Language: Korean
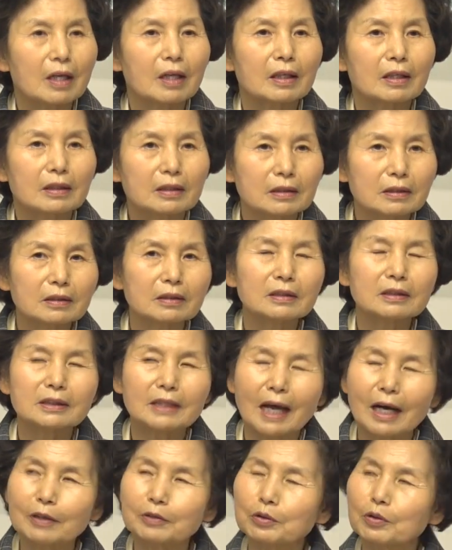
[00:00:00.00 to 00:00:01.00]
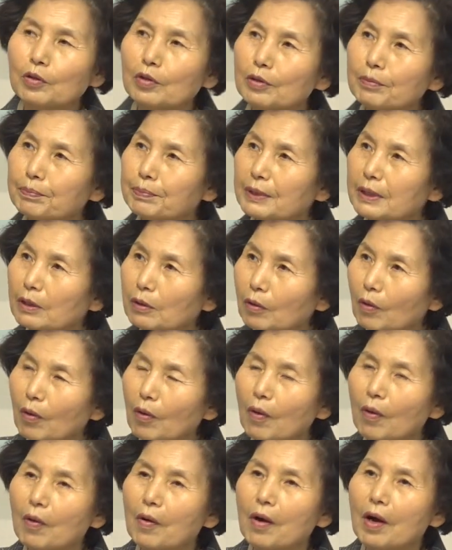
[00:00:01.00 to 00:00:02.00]
그 약속을
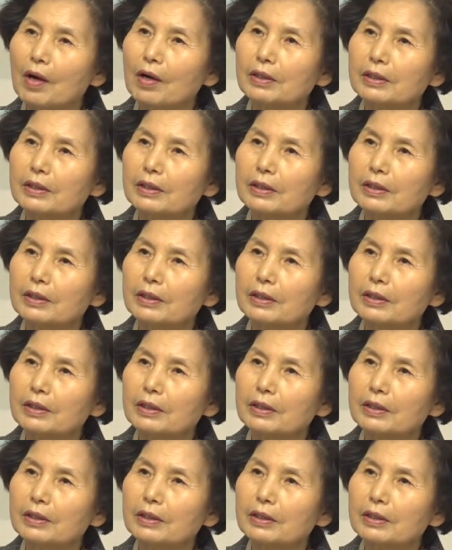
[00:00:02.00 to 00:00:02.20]
믿고